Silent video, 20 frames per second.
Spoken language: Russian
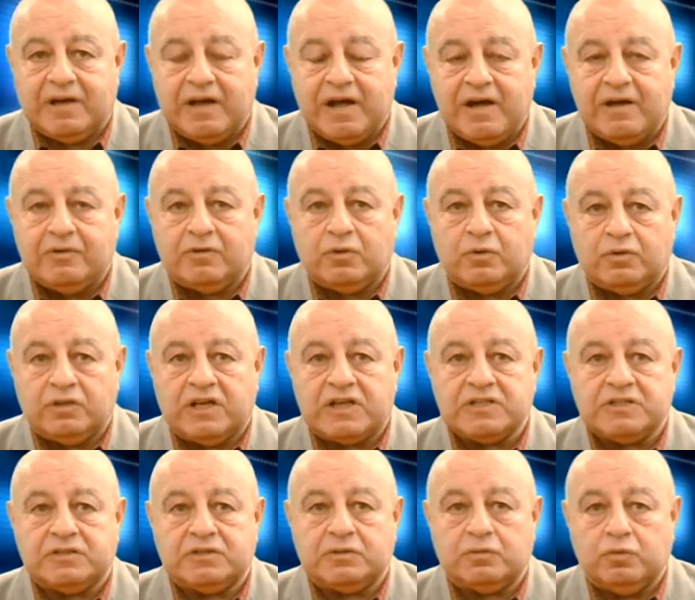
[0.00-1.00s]
января у
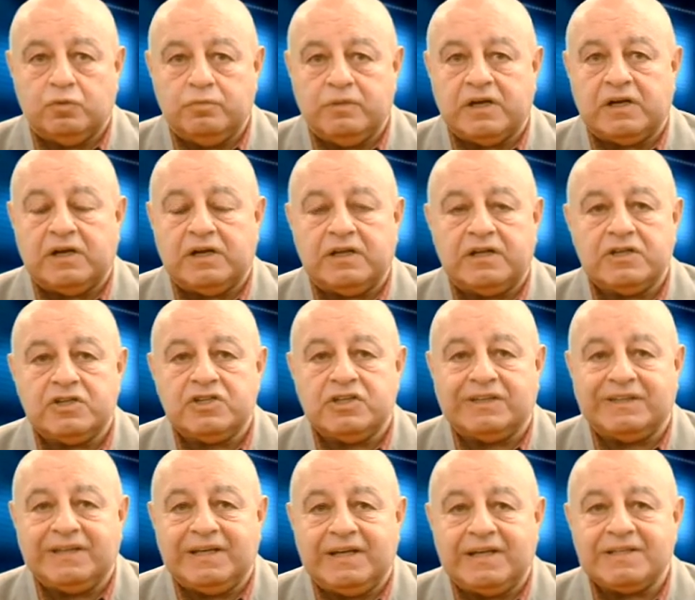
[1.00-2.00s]
нас умерли
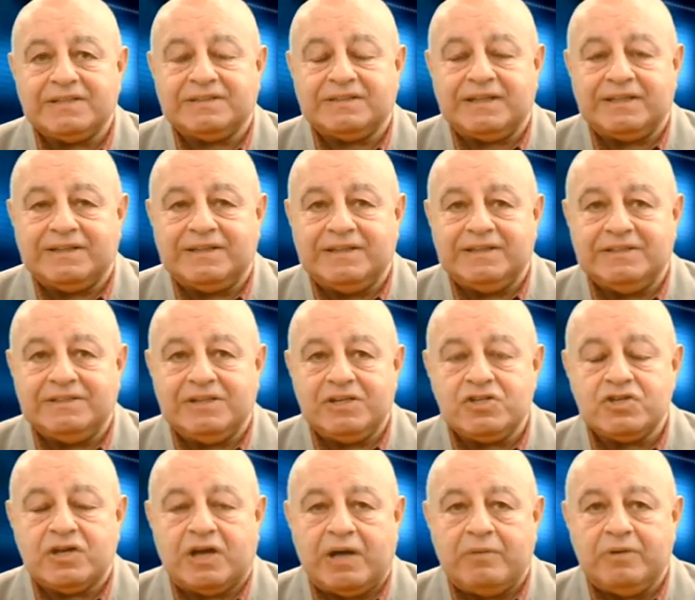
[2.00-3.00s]
400
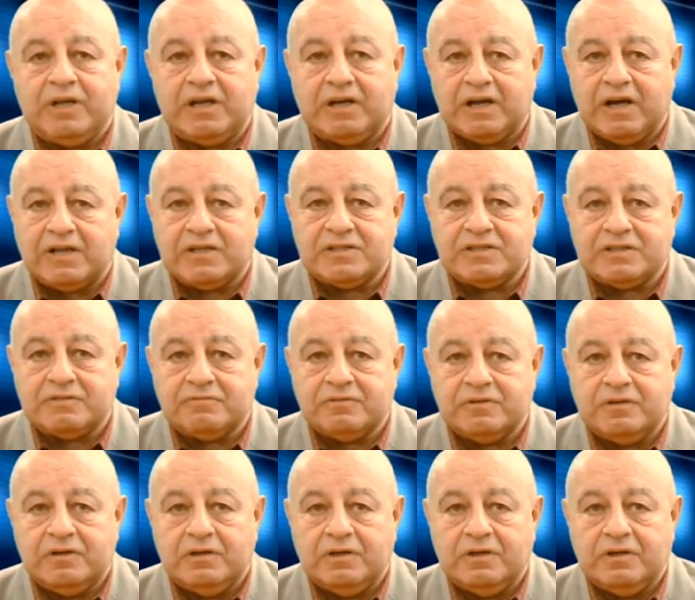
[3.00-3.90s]
тысяч американцев.